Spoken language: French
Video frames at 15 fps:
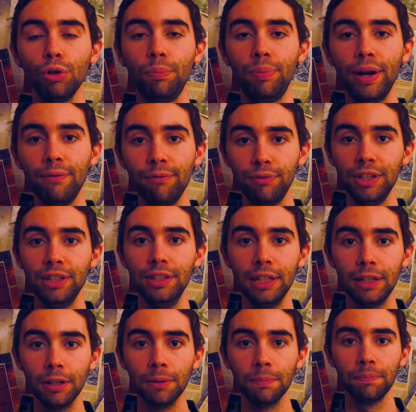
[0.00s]
le plan
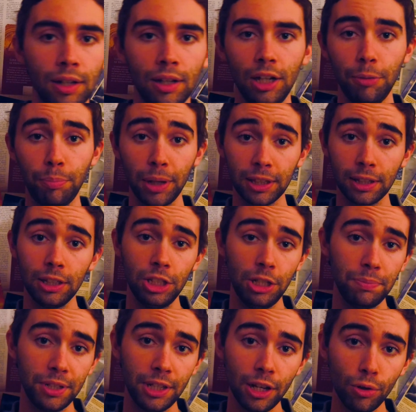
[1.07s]
physique. Les prêtres
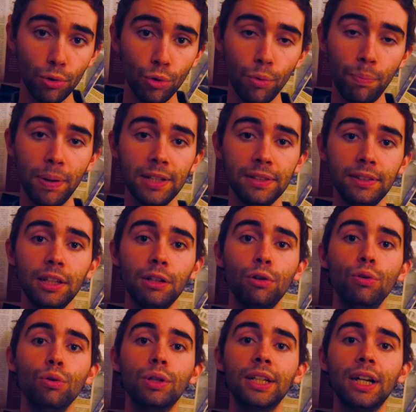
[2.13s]
égyptiens, eux, pensaient
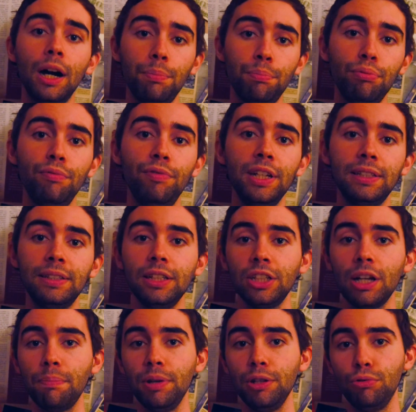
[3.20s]
que le cas pouvait
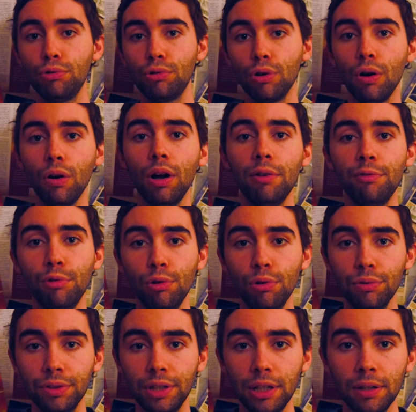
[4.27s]
s'échapper du corps à
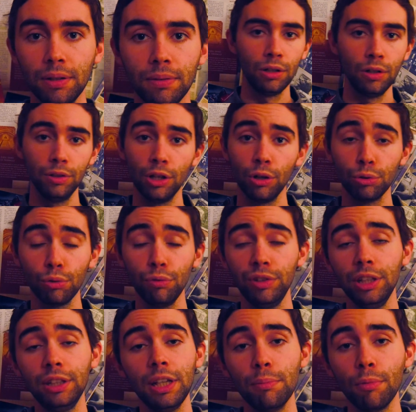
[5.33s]
volonté. On en retrouve
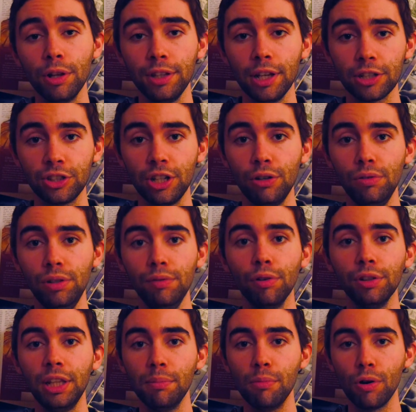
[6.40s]
des témoignages dans le
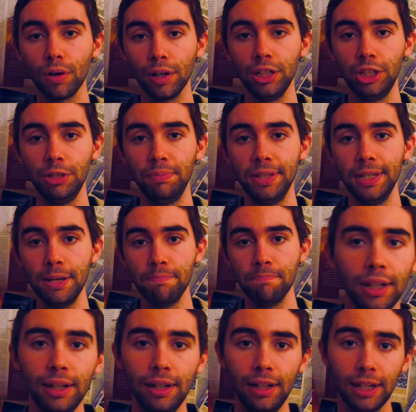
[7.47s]
livre des morts égyptiens.
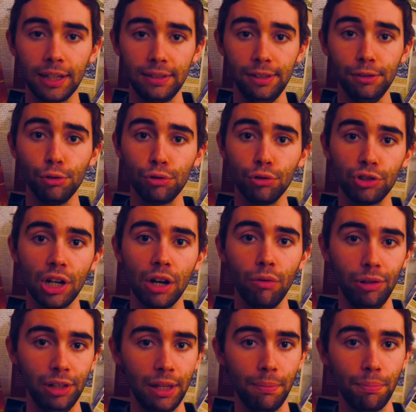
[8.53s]
Les récits de ce genre
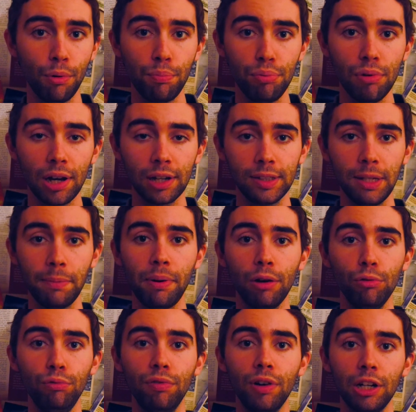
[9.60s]
ont été popularisés
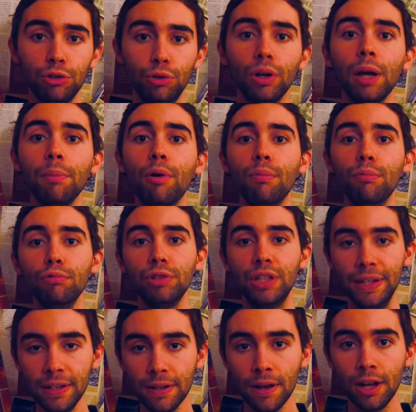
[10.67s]
par l'ouvrage de Raymond
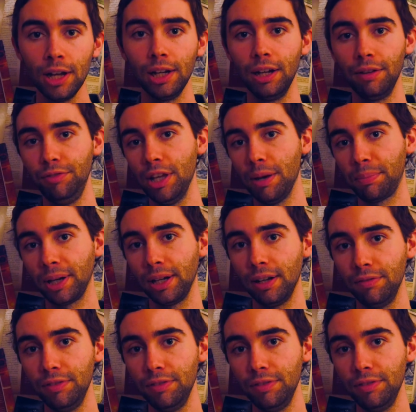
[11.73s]
Moody, La vie après la